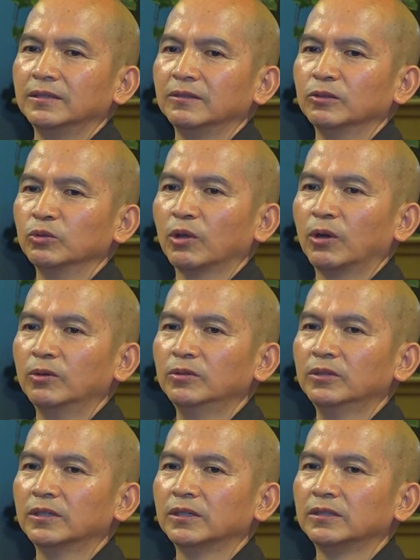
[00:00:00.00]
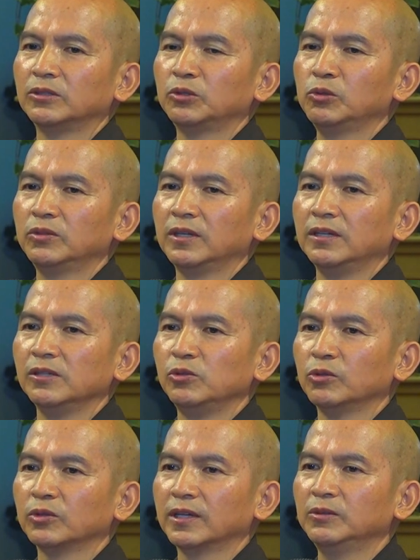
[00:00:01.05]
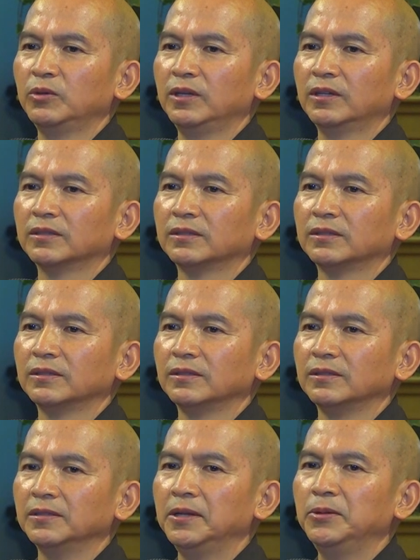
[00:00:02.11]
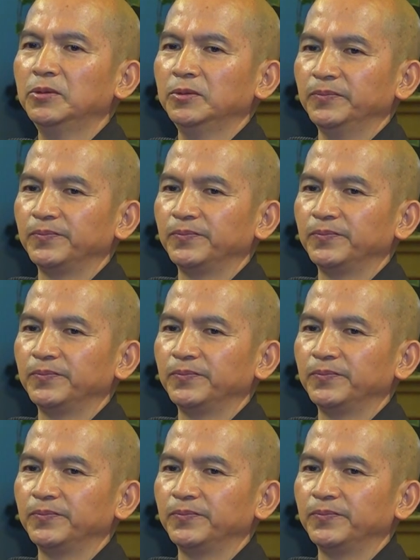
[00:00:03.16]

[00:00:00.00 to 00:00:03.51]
cụ Tổ Trụ Trì Chùa Thái Nguyên yếu,